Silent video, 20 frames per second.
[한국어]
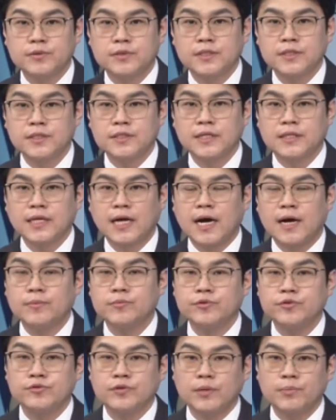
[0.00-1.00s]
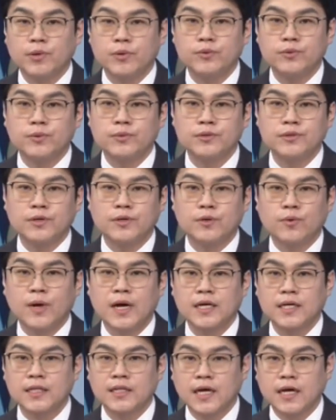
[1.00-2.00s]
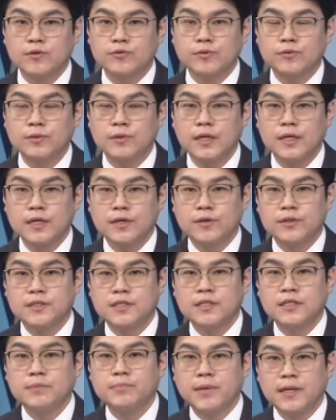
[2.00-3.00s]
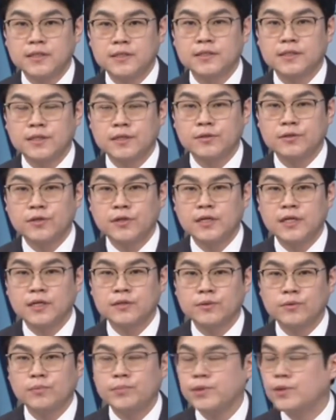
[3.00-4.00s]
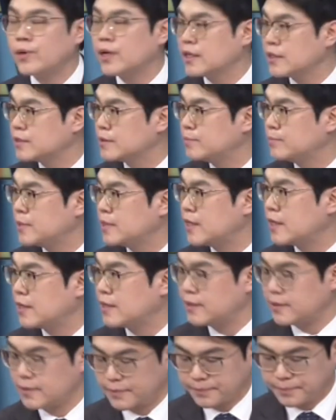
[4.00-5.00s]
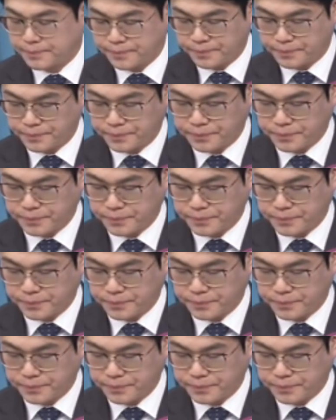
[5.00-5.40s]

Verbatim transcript: 분들은 이제 다음 주에 변동성을 확인하고 진입하는 그런 전략도 필요하겠습니다. 네,